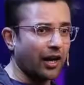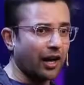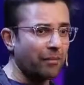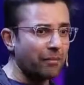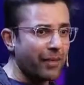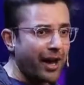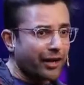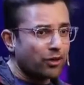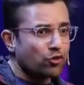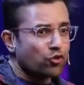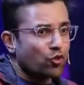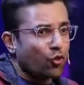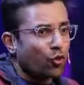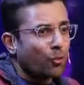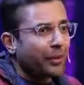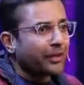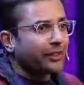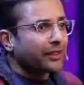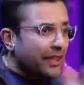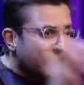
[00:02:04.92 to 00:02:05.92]
हम
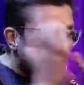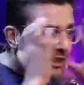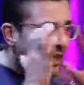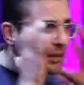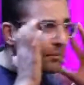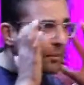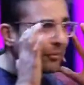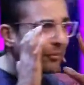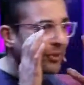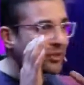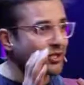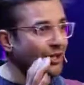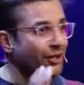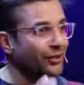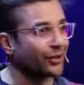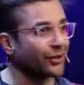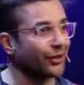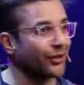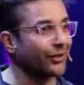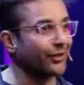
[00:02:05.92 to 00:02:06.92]
एक्चुअल में थिंकिंग में फंस
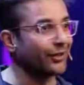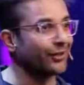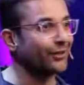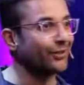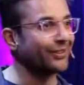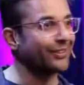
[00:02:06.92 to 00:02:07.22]
जाते हैं